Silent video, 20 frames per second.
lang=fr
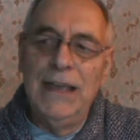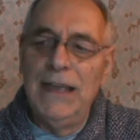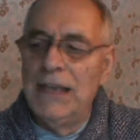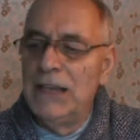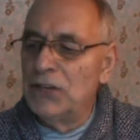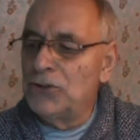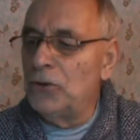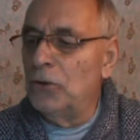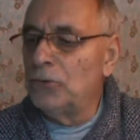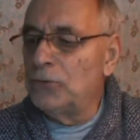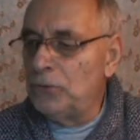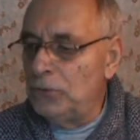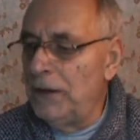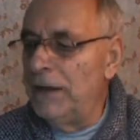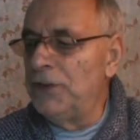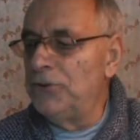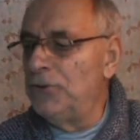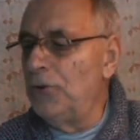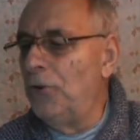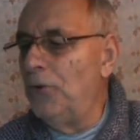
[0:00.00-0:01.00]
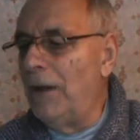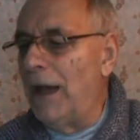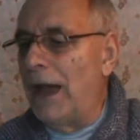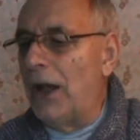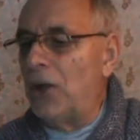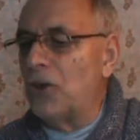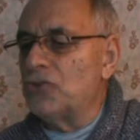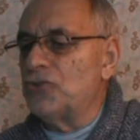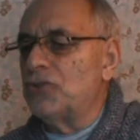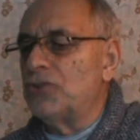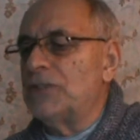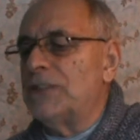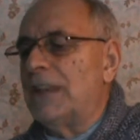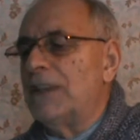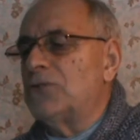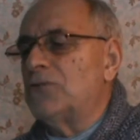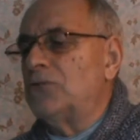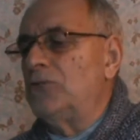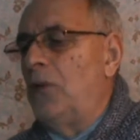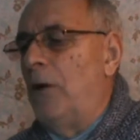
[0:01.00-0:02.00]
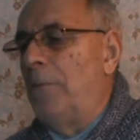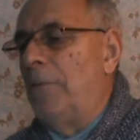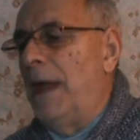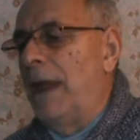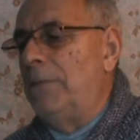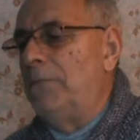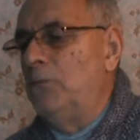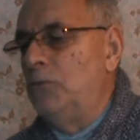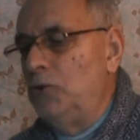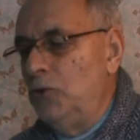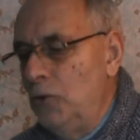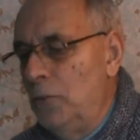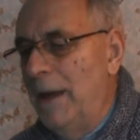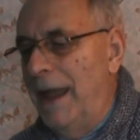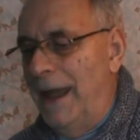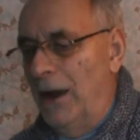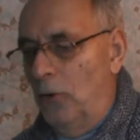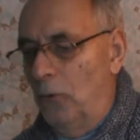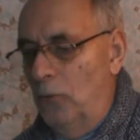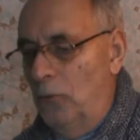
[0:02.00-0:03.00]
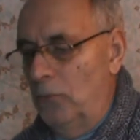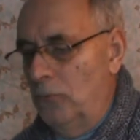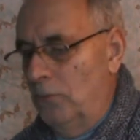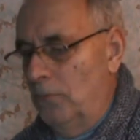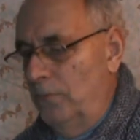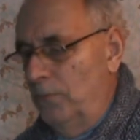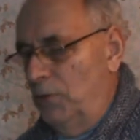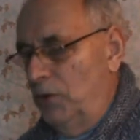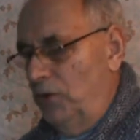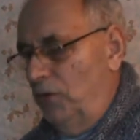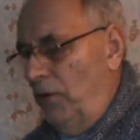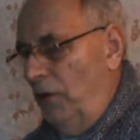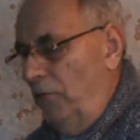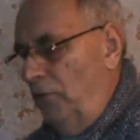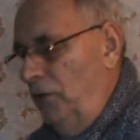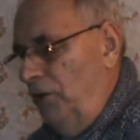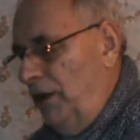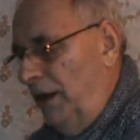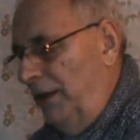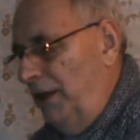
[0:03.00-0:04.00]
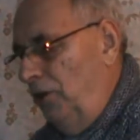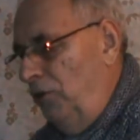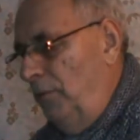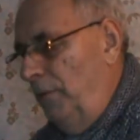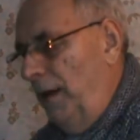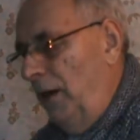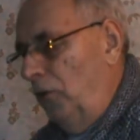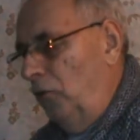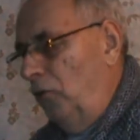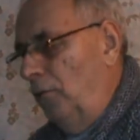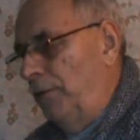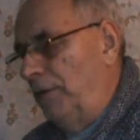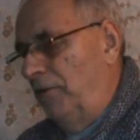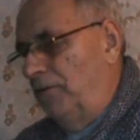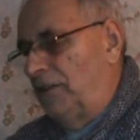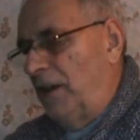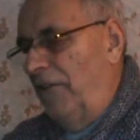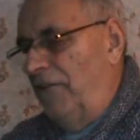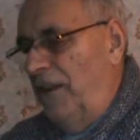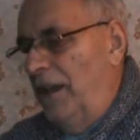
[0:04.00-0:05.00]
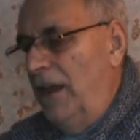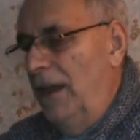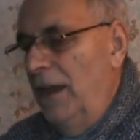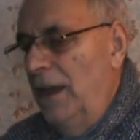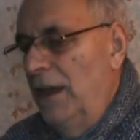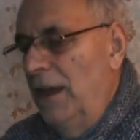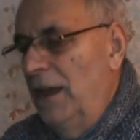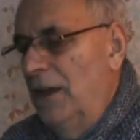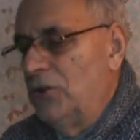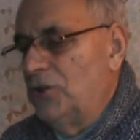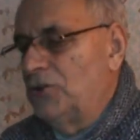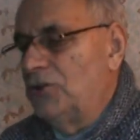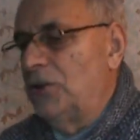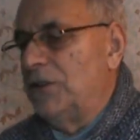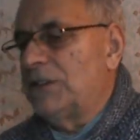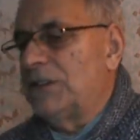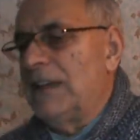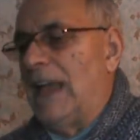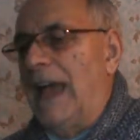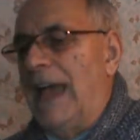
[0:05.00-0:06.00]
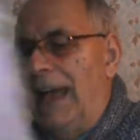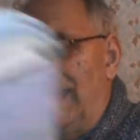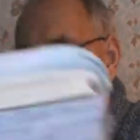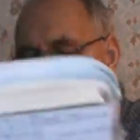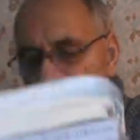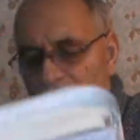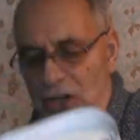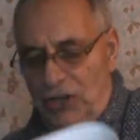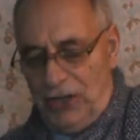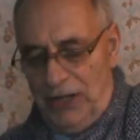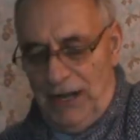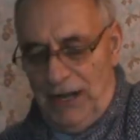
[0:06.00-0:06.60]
Ils sont tous les deux enregistrés sous le même numéro. Je vais vous donner le numéro, puis vous avez juste à aller chercher